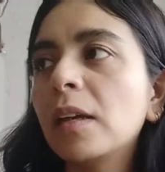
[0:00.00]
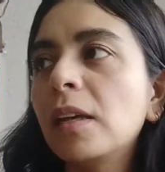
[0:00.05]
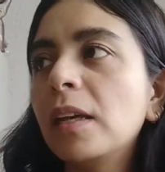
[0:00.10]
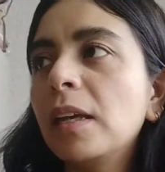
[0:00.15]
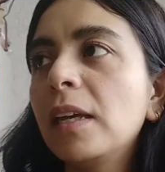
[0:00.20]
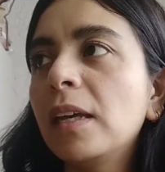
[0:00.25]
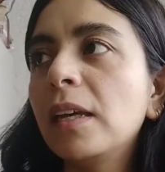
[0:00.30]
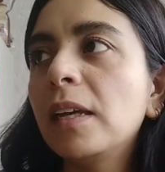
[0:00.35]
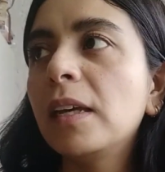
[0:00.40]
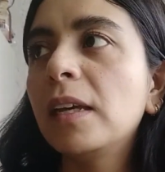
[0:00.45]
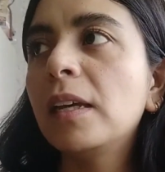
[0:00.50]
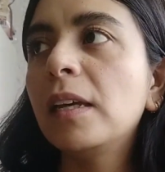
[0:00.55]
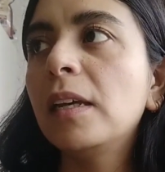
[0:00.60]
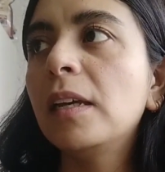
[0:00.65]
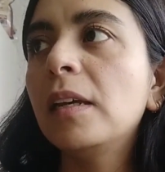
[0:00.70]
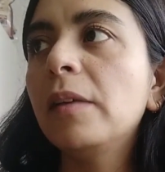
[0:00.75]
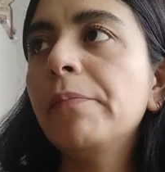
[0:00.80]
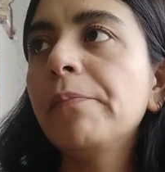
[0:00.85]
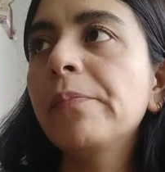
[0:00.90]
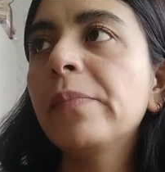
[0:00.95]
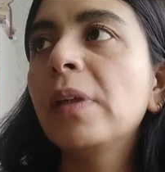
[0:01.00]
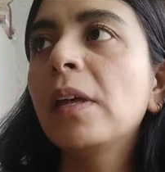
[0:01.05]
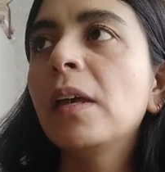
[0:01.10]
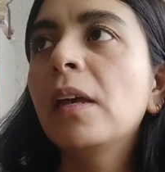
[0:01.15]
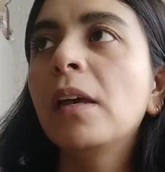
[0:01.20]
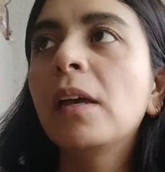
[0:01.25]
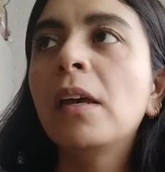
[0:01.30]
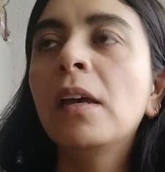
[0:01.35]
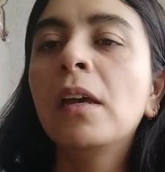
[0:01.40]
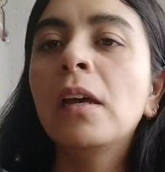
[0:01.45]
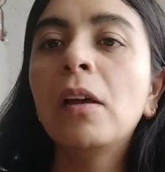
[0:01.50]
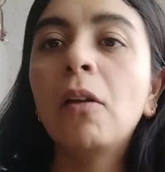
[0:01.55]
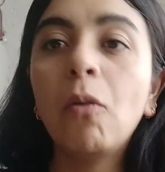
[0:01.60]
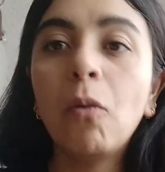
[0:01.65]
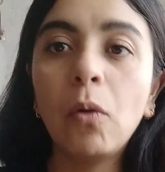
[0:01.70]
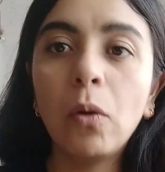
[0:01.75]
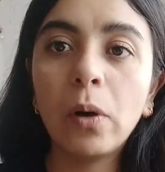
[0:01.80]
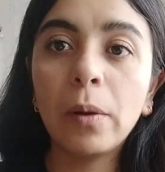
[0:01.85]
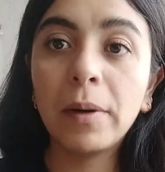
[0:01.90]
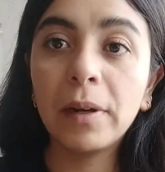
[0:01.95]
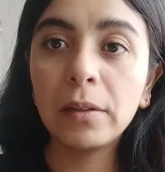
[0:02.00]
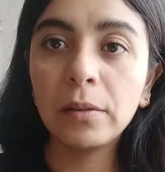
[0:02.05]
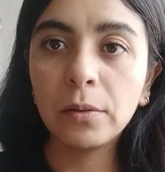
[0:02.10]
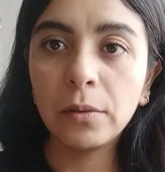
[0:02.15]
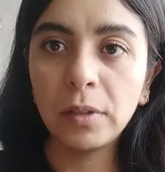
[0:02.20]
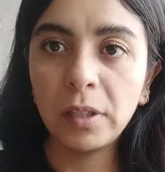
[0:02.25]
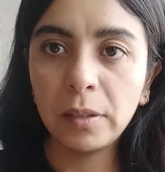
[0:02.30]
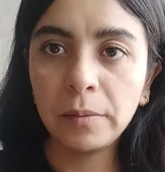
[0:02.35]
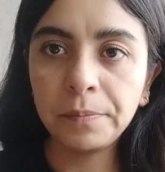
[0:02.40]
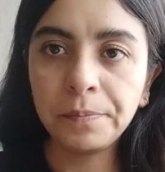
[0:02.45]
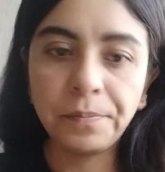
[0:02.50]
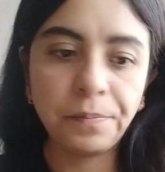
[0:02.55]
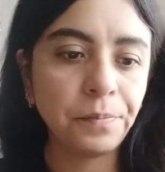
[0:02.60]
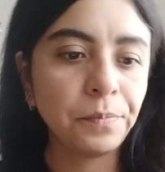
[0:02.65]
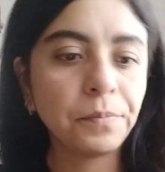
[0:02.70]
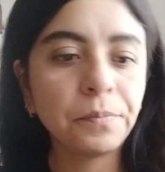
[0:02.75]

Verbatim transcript: y lo abandoné.